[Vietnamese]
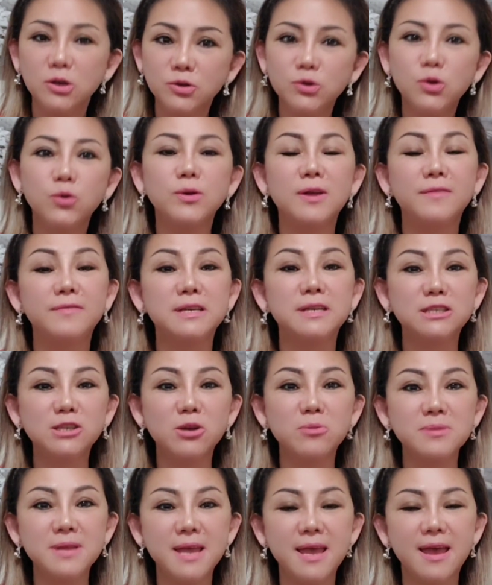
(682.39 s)
dù là việc
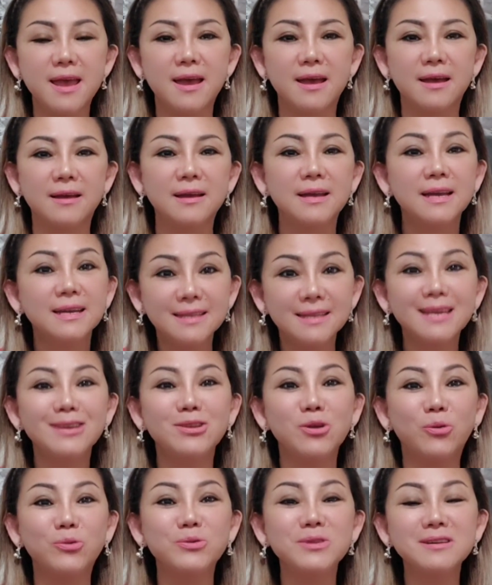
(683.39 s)
trong nhà, thí
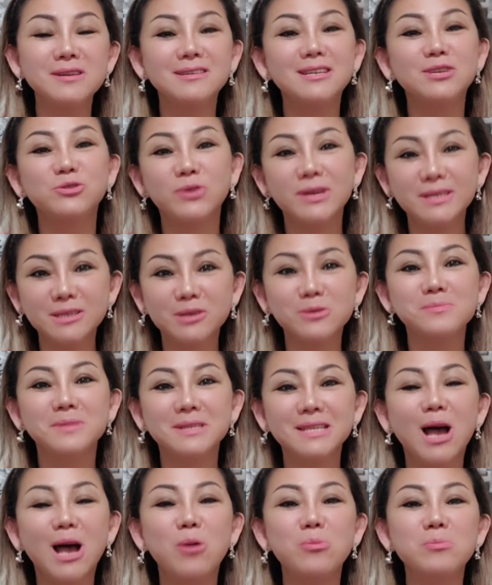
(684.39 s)
dụ như đi restroom
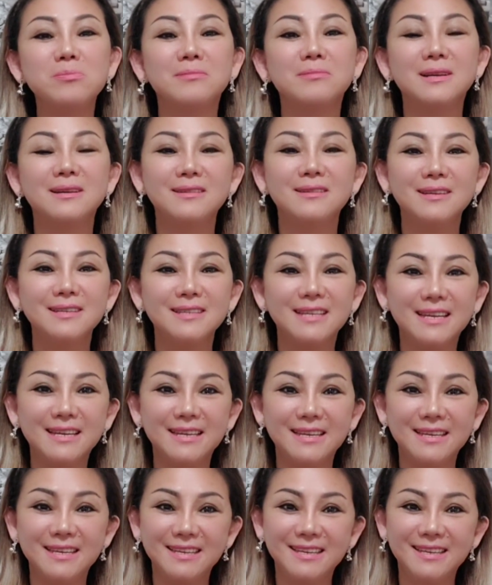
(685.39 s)
xong,
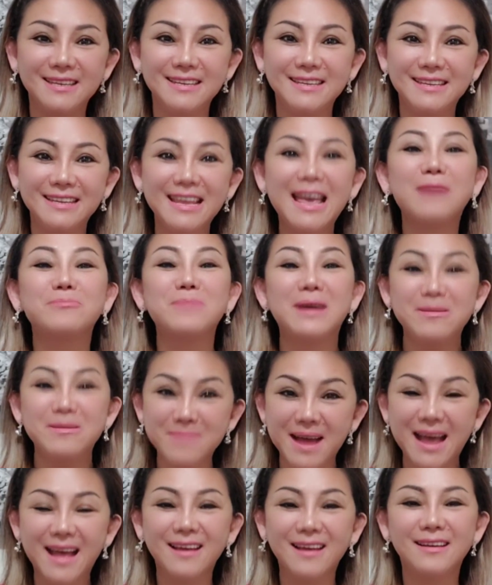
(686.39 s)
thì nhà mình
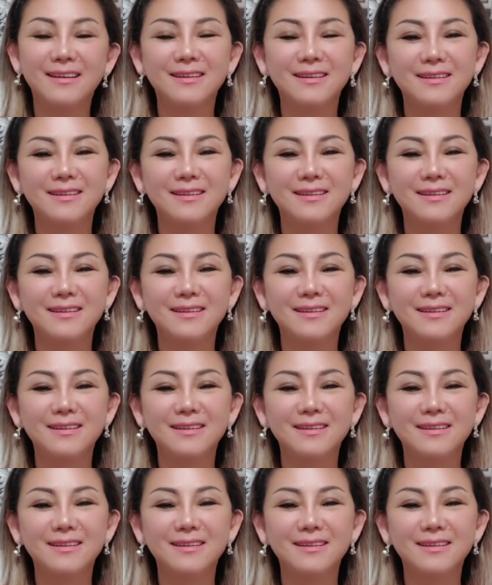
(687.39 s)
mà,